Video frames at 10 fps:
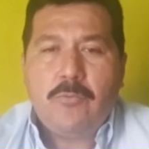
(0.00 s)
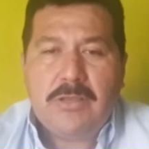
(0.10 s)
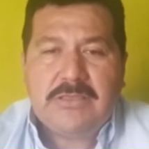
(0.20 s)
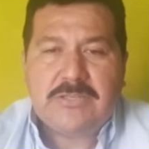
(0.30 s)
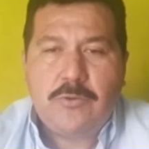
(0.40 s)

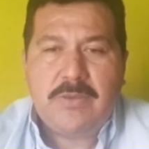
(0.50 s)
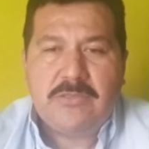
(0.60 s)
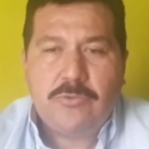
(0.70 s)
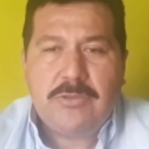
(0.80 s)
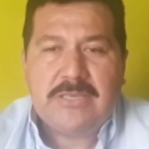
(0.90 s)
¿Cuántas
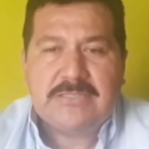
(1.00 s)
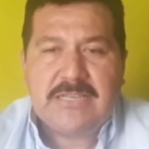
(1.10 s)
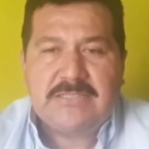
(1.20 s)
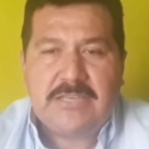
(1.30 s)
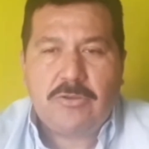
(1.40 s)
juventudes
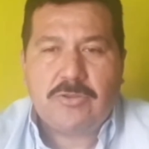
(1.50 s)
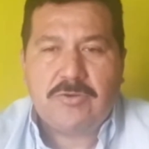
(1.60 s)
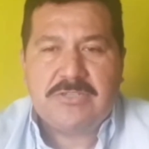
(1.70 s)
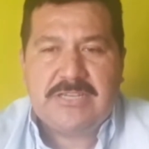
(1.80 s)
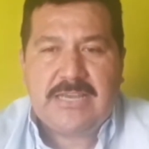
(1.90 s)
han sido
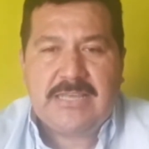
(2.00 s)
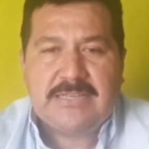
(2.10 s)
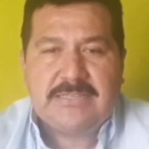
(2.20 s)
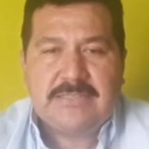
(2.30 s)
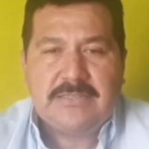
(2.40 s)
tronchadas?